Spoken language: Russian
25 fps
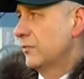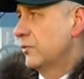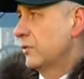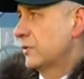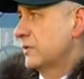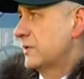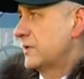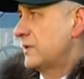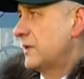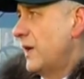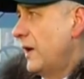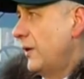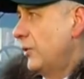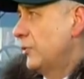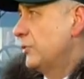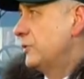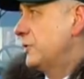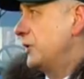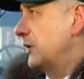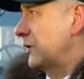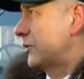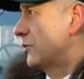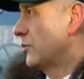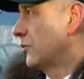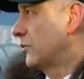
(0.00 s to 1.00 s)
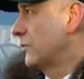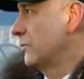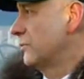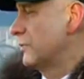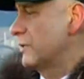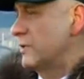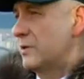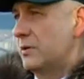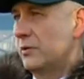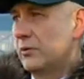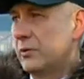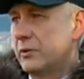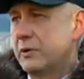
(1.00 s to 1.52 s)
Вот, старую технику
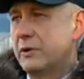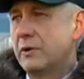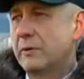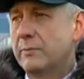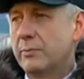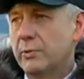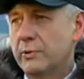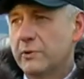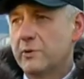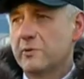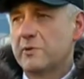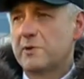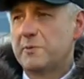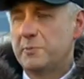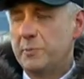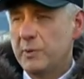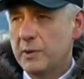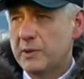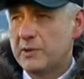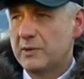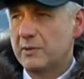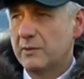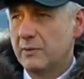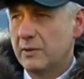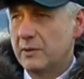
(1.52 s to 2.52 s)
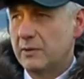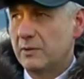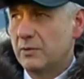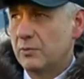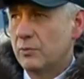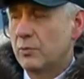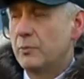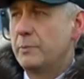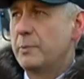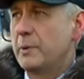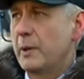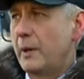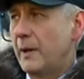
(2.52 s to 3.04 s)
мы сегодня будем списывать,
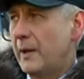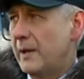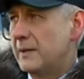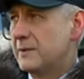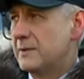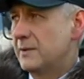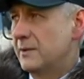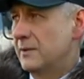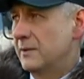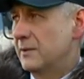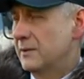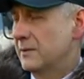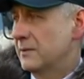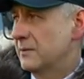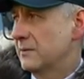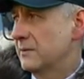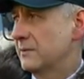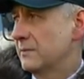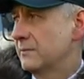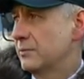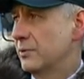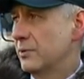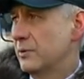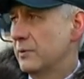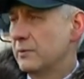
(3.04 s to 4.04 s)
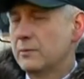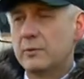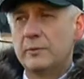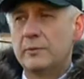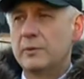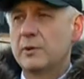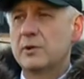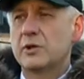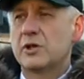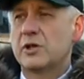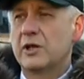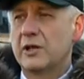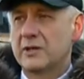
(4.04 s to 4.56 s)
убирать, будем
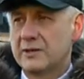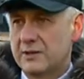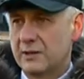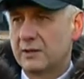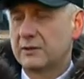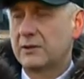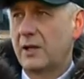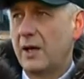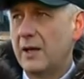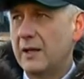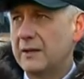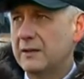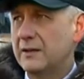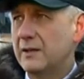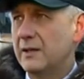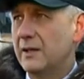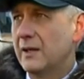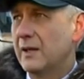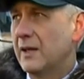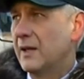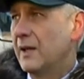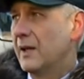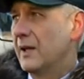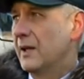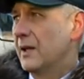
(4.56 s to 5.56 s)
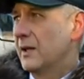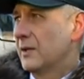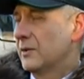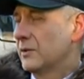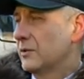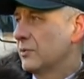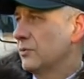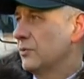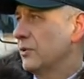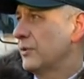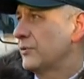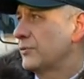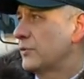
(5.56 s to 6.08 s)
уменьшать затраты,
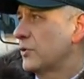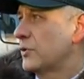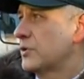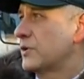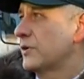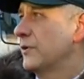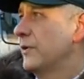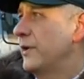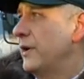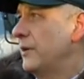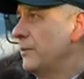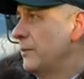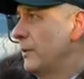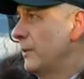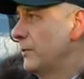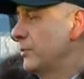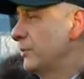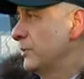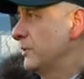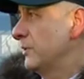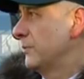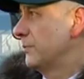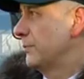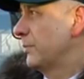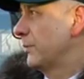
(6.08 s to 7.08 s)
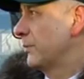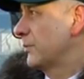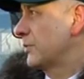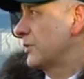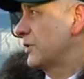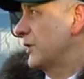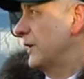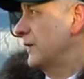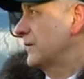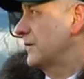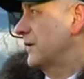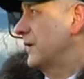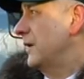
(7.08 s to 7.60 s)
но ну и в то же время будем
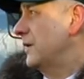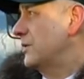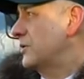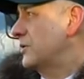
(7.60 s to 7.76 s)
повышать